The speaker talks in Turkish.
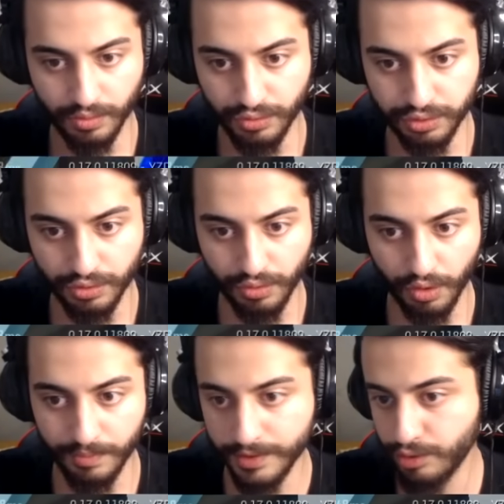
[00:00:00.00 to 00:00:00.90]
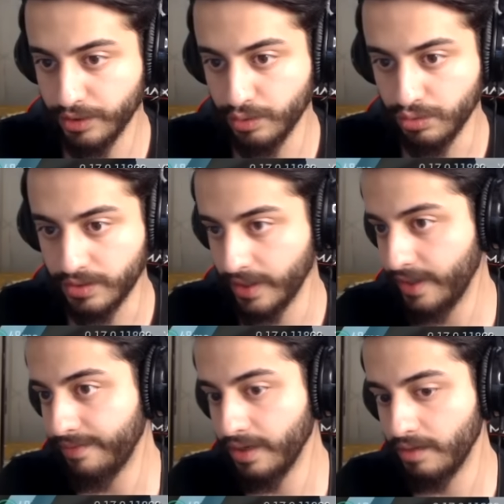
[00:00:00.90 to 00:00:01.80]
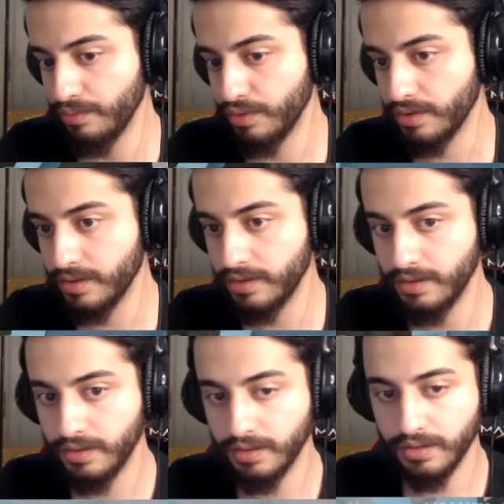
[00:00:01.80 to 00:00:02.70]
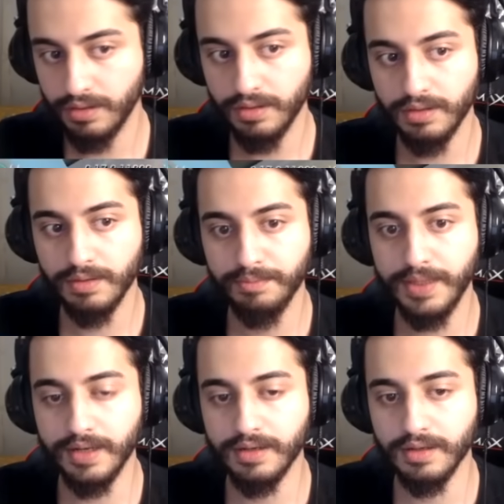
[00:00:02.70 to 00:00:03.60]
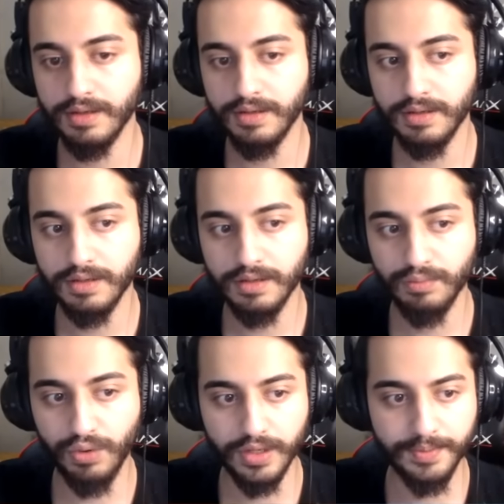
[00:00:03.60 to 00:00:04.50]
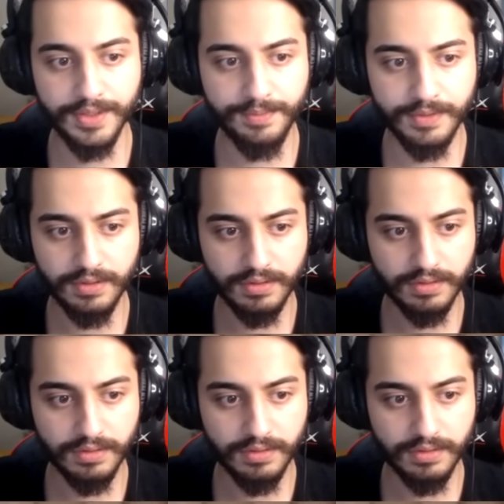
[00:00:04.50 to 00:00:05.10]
Üçünün ölme süresi 3 saniye falan bu arada. Bir dakika. Arabada mı?